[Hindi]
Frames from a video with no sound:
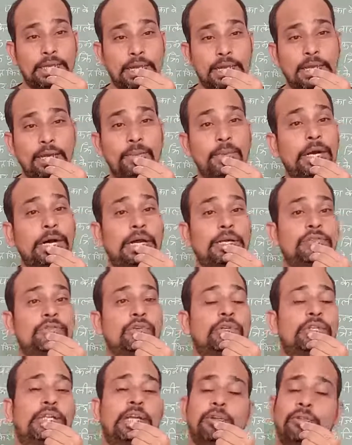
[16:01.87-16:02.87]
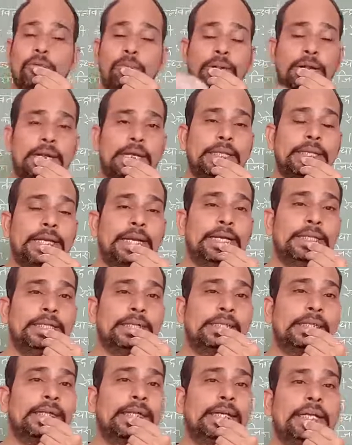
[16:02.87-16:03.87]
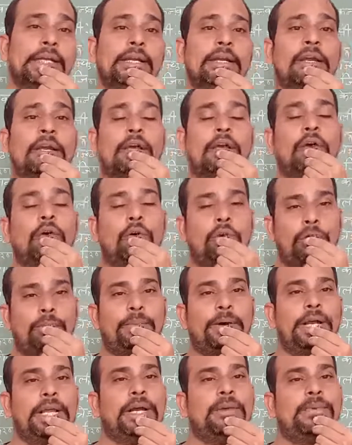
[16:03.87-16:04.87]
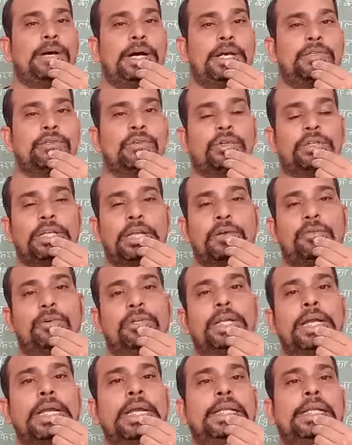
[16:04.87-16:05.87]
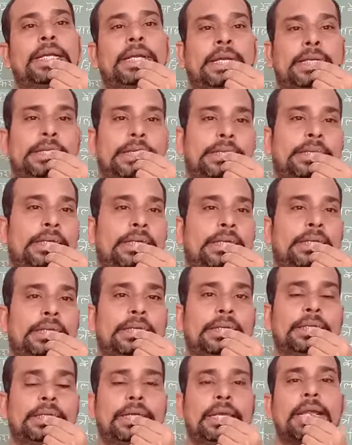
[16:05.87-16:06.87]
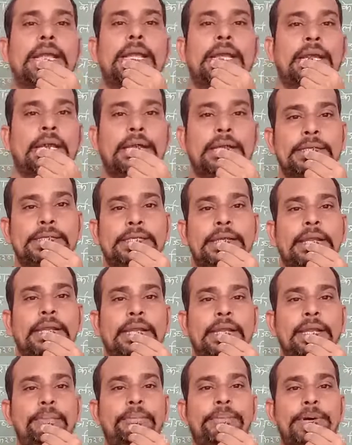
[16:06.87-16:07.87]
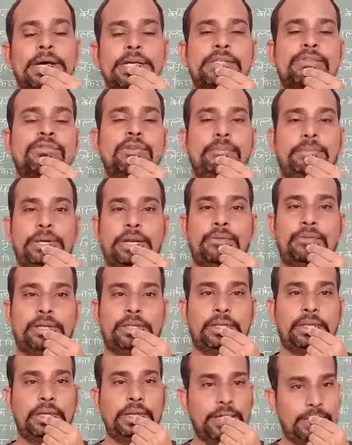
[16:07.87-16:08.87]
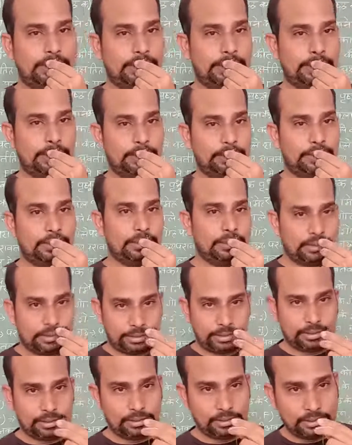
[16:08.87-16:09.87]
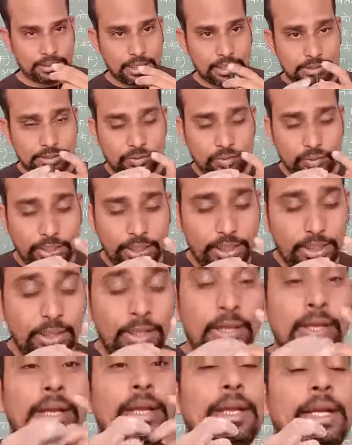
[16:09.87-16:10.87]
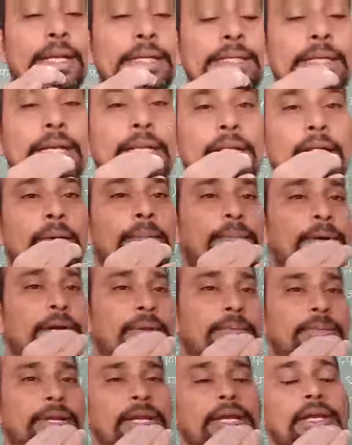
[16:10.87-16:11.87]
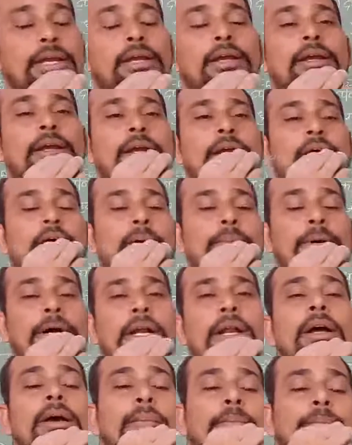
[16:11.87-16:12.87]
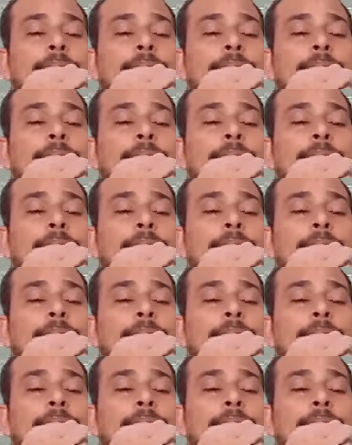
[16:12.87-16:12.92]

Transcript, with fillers: दायां भाग जो होता है वो बायां दिखाई देता है और बायां भाग जो होता है वो दायां दिखाई देता है इसे ही पार्श्व परावर्तन कहते हैं ध्यान से सुने किसी दर्पण में हमारा